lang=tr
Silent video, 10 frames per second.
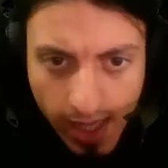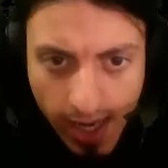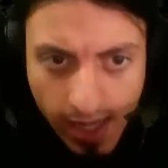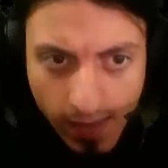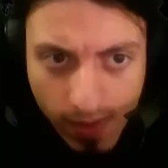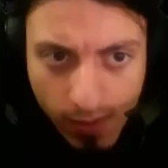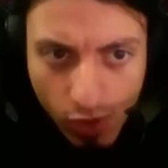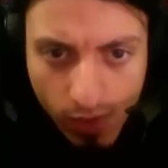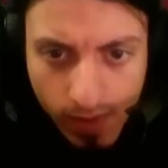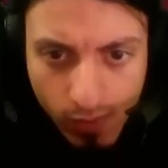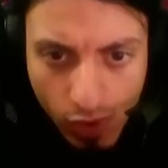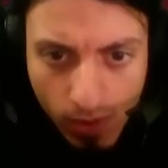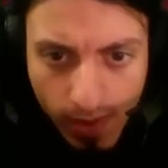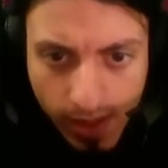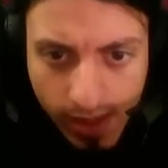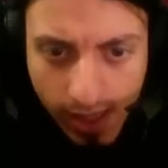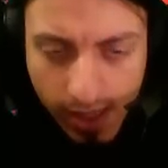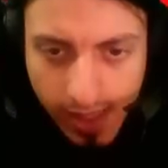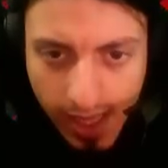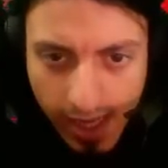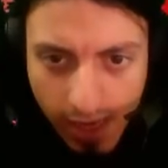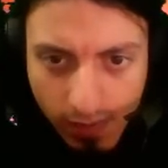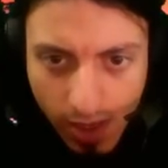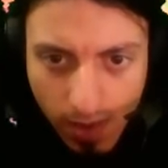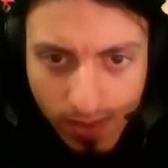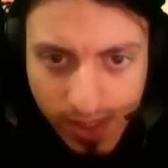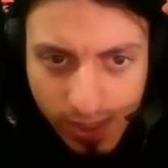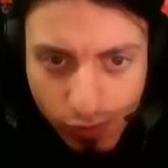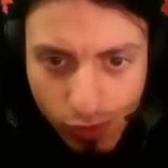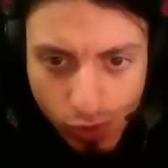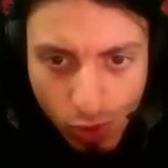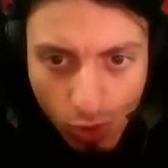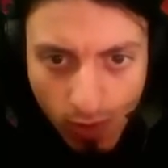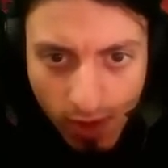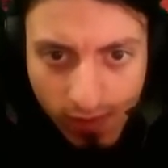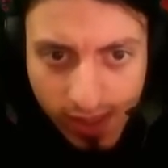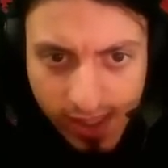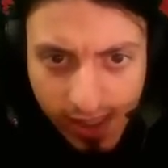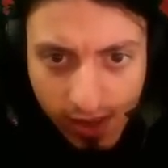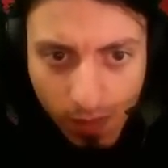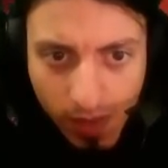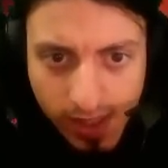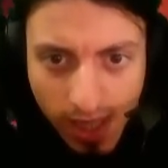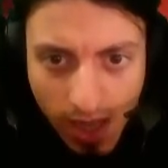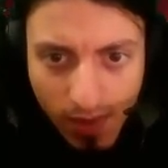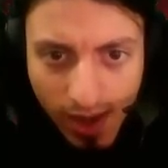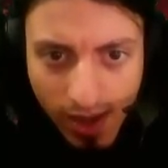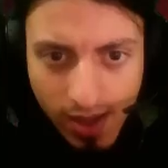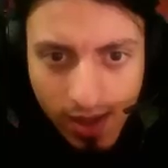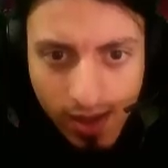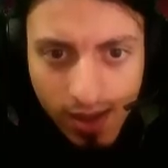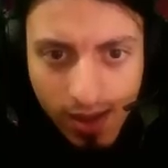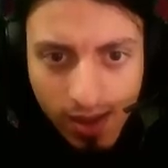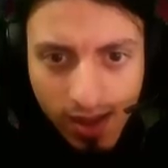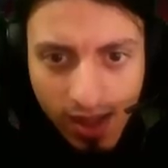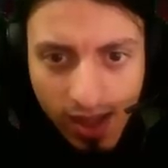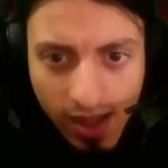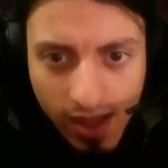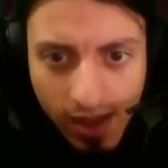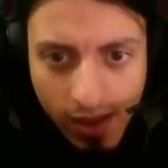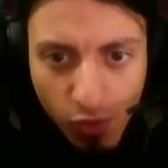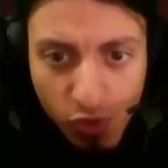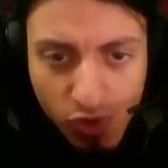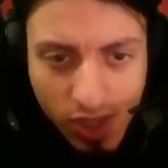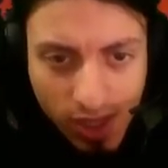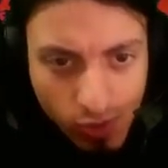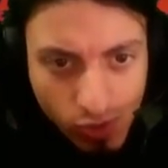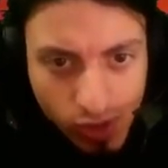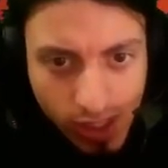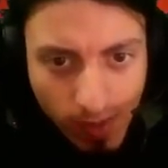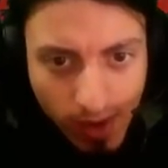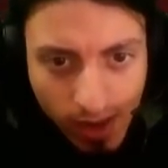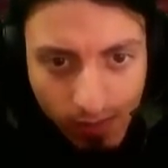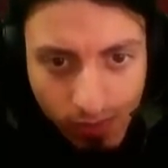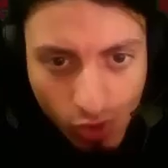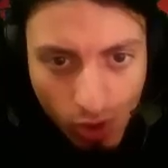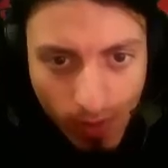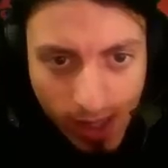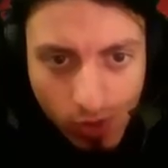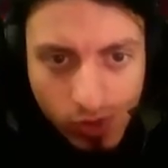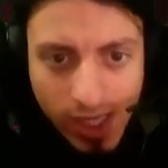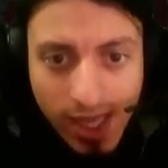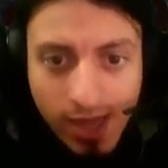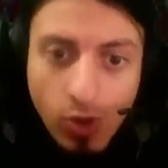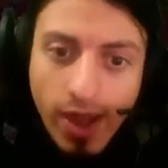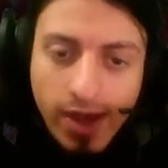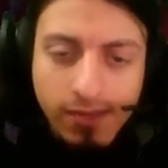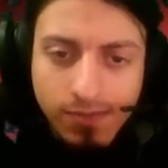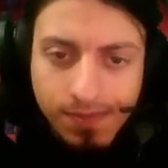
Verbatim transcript: gidebilirim onu bilmiyorum ama hadi deneyelim tamam risk budur. Survival'da risk alınmaz ama e, oyun diye alıyoruz işte bakalım. Normalde olsa geri dönerdim.